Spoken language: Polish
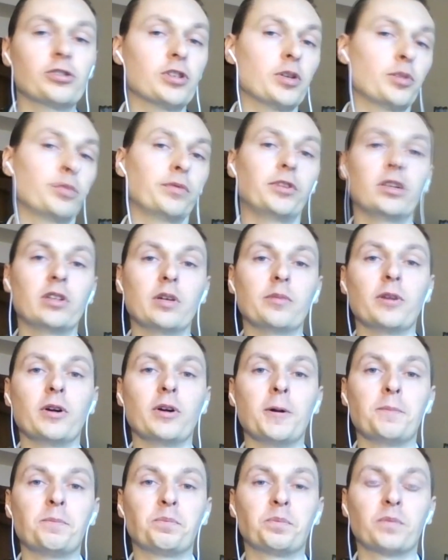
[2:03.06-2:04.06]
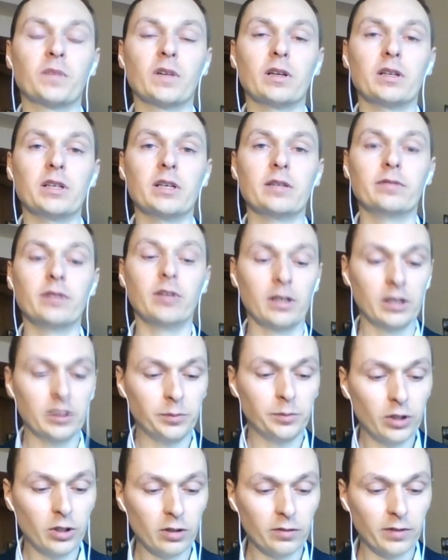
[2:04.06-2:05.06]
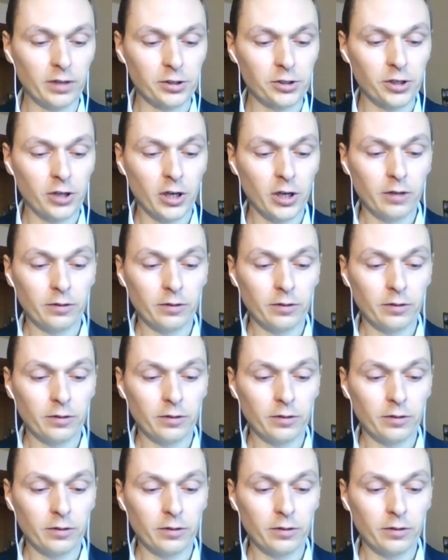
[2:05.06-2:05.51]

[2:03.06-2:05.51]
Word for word: powinienem e, je wyeliminować,